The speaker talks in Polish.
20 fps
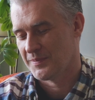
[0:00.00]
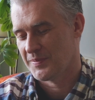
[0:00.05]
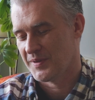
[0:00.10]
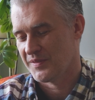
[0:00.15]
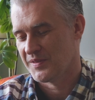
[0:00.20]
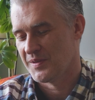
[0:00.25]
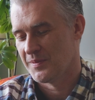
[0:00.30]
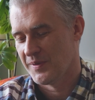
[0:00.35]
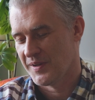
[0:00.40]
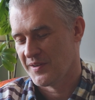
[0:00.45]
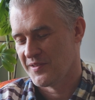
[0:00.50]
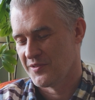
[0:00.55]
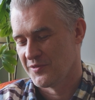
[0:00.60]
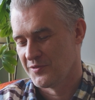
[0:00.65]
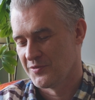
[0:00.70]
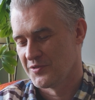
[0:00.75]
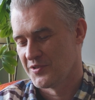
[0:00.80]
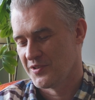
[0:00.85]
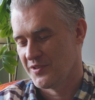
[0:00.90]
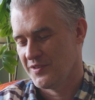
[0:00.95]
naprawdę bardzo
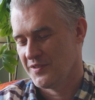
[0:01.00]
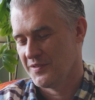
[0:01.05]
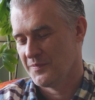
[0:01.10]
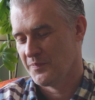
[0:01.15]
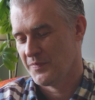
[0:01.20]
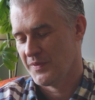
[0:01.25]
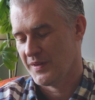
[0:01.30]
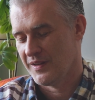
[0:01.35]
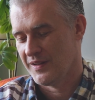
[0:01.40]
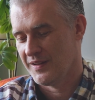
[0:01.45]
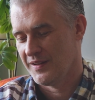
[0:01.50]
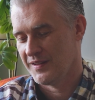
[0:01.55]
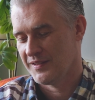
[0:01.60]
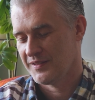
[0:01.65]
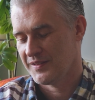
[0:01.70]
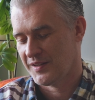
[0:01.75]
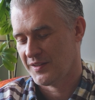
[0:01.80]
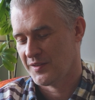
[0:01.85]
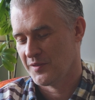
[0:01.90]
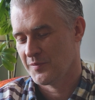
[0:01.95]
dużo, ale
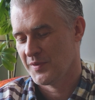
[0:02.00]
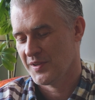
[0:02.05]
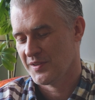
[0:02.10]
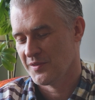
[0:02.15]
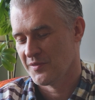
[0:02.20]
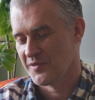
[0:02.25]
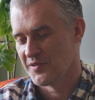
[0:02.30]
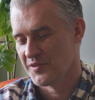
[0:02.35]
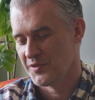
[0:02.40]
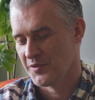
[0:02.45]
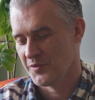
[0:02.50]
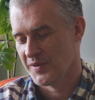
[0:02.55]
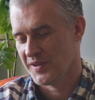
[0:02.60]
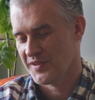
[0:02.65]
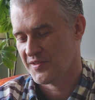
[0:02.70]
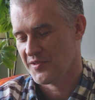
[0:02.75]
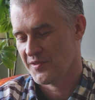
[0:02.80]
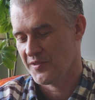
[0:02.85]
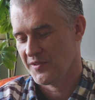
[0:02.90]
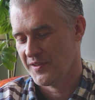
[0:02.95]
taką jedną
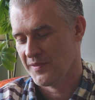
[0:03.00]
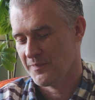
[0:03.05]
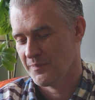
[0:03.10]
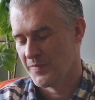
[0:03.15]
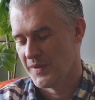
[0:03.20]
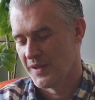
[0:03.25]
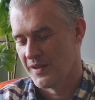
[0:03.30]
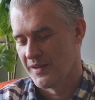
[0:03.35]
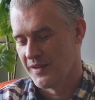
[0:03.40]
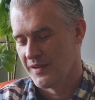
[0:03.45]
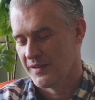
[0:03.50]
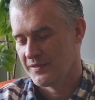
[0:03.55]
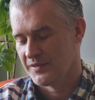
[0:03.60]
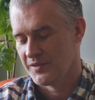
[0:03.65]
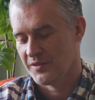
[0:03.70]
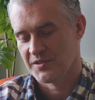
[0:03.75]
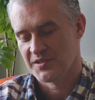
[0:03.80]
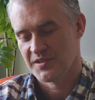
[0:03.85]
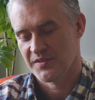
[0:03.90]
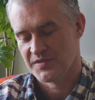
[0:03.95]
sytuację
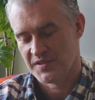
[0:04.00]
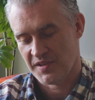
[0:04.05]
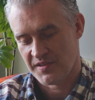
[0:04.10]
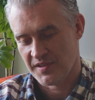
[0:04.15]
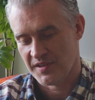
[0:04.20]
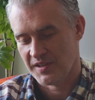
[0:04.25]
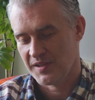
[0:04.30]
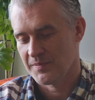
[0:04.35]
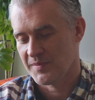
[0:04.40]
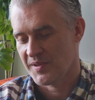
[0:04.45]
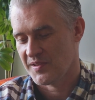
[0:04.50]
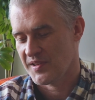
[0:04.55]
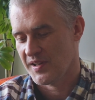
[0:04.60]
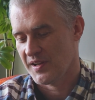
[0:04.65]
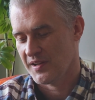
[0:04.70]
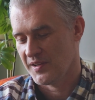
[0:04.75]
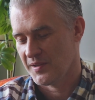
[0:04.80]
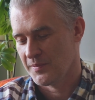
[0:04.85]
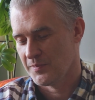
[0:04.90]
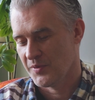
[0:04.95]
to jeszcze w czasach
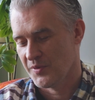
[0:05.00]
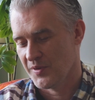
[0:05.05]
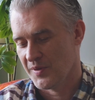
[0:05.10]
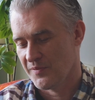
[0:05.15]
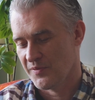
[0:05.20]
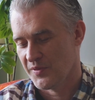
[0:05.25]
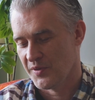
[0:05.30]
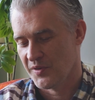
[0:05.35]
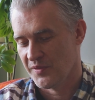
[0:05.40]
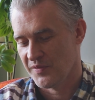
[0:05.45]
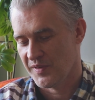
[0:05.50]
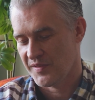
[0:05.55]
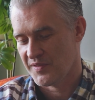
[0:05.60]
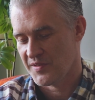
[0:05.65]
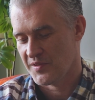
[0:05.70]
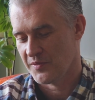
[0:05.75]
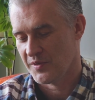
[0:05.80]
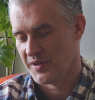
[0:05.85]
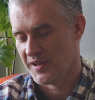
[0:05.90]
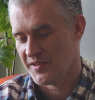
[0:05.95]
gimnazjalnych byłem
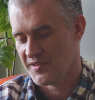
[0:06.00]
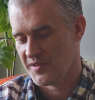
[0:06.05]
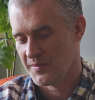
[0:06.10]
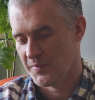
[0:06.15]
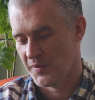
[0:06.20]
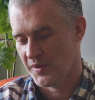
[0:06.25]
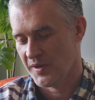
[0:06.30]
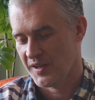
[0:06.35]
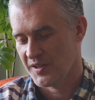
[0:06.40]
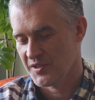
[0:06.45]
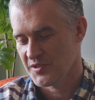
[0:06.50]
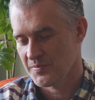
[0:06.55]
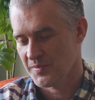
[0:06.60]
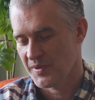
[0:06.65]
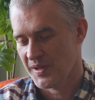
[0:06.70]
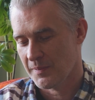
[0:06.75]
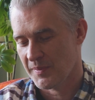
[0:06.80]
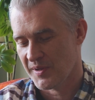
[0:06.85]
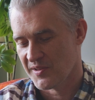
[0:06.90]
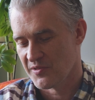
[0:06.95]
wychowawcą klasy, pojechaliśmy
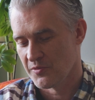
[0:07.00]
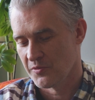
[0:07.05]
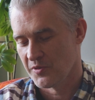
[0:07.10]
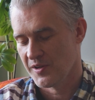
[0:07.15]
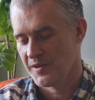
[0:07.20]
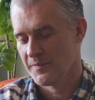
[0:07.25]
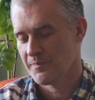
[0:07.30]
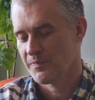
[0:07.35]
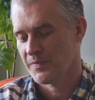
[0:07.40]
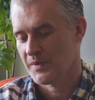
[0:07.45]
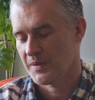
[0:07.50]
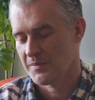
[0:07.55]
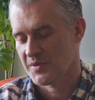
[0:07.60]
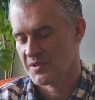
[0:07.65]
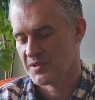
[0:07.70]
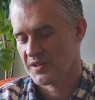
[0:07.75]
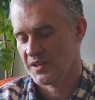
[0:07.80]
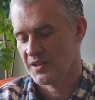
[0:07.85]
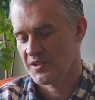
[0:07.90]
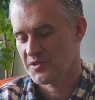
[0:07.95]
na Mazury,
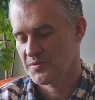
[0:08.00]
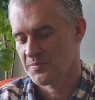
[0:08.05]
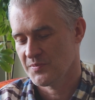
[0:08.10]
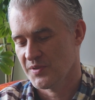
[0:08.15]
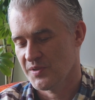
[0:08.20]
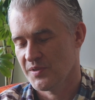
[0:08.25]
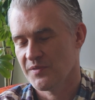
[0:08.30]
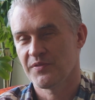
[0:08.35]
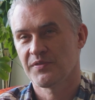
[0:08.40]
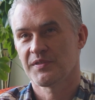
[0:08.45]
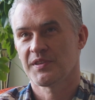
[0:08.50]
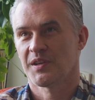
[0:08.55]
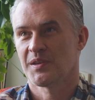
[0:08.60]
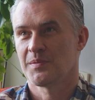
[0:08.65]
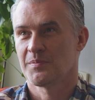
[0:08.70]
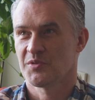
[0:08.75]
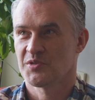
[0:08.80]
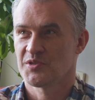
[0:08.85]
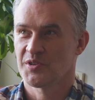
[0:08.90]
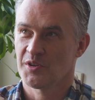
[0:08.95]
mieszkaliśmy w
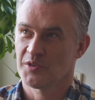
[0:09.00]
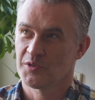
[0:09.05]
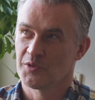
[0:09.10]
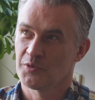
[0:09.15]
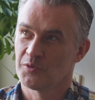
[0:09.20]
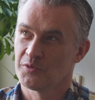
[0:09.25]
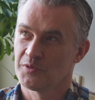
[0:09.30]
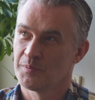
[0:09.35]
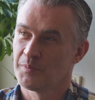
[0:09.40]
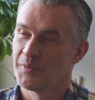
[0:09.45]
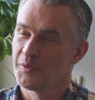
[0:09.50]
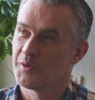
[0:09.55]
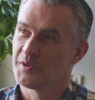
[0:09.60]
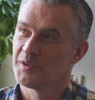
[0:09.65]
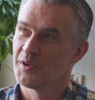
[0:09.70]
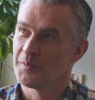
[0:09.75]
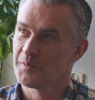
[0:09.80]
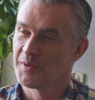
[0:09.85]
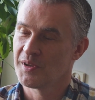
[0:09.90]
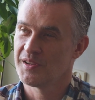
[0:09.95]
takim ośrodku, były
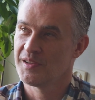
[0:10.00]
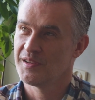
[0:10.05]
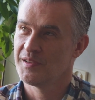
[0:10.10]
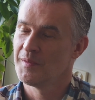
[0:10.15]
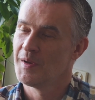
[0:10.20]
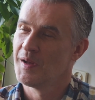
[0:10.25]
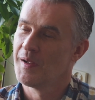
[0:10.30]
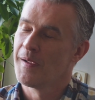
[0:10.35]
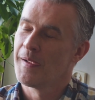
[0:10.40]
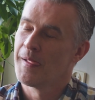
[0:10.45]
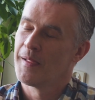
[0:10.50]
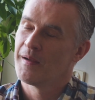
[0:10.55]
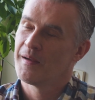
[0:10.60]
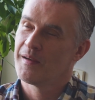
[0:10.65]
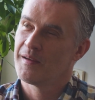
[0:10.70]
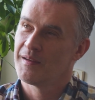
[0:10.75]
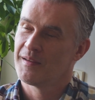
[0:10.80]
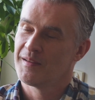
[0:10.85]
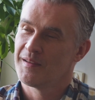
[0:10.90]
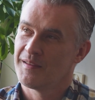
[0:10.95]
domki,
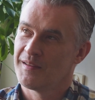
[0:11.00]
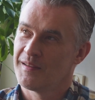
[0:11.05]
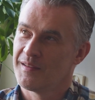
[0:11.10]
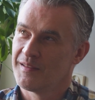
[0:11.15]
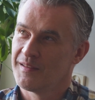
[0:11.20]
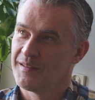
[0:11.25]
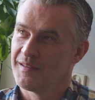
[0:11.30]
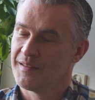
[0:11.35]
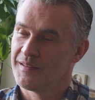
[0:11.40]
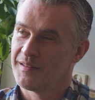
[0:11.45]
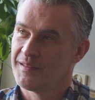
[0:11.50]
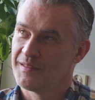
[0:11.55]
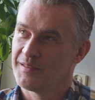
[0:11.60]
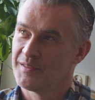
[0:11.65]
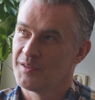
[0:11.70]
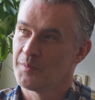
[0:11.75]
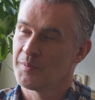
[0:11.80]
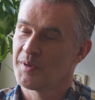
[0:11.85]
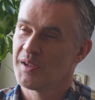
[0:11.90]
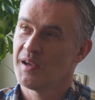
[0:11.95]
e,
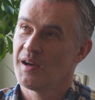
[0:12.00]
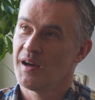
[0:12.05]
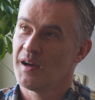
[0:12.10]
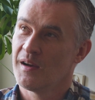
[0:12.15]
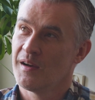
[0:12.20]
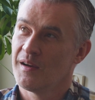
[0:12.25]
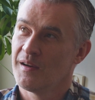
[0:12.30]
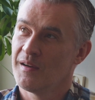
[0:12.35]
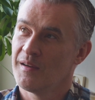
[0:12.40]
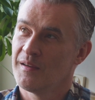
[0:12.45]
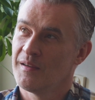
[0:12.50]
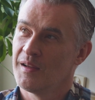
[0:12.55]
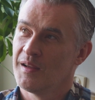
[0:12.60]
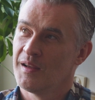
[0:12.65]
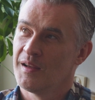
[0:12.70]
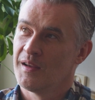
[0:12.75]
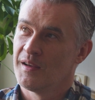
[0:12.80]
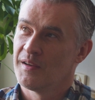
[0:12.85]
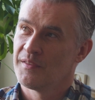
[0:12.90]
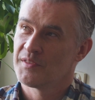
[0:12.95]
domki a
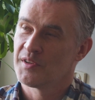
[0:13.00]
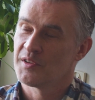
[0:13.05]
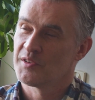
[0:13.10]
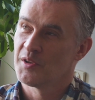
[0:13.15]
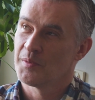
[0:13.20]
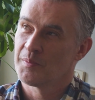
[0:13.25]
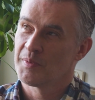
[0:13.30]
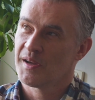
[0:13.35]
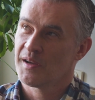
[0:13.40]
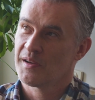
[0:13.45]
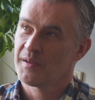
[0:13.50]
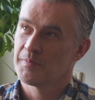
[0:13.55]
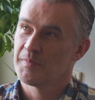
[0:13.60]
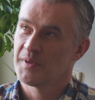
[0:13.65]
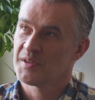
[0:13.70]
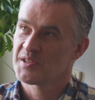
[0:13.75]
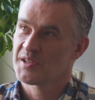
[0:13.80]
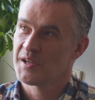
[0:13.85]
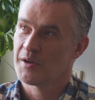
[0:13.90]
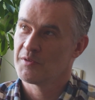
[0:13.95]
w tych domkach
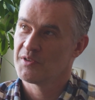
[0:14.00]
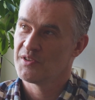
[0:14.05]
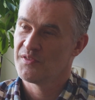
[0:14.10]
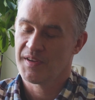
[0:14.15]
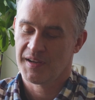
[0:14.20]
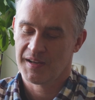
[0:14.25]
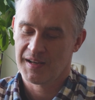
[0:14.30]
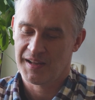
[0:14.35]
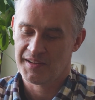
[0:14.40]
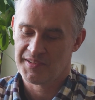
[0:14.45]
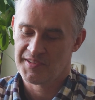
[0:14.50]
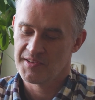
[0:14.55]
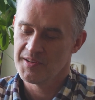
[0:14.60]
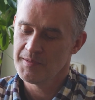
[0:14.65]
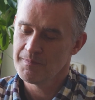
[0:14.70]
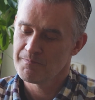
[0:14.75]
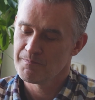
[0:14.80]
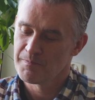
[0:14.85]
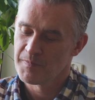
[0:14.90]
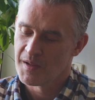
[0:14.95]
mieszkały dwie
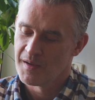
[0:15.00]
klasy.